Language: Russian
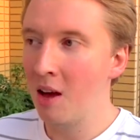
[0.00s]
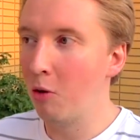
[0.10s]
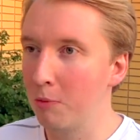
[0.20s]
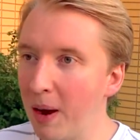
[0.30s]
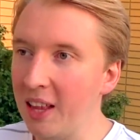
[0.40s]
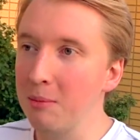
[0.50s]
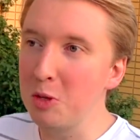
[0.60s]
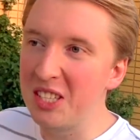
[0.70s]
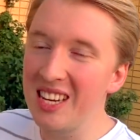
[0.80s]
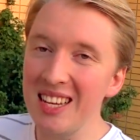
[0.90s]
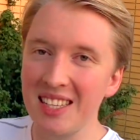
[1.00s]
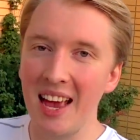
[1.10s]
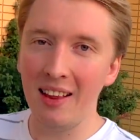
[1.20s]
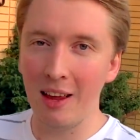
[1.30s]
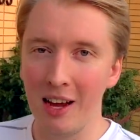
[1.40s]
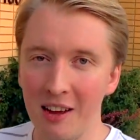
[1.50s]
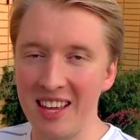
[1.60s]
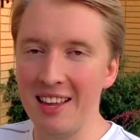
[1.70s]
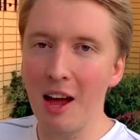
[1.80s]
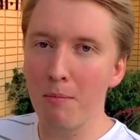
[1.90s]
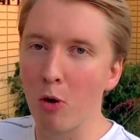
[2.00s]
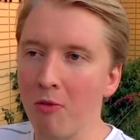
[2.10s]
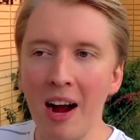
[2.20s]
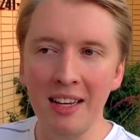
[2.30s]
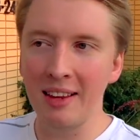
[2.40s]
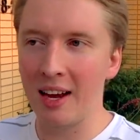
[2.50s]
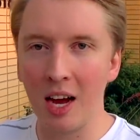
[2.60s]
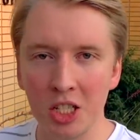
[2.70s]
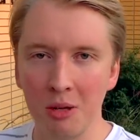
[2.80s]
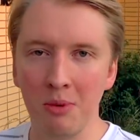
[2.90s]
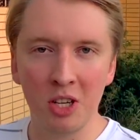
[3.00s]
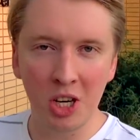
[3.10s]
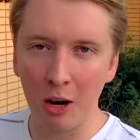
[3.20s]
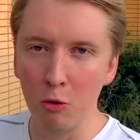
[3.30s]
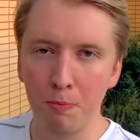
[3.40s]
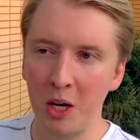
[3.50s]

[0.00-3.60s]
Вот, поэтому здесь эта еда буквально на каждом шагу.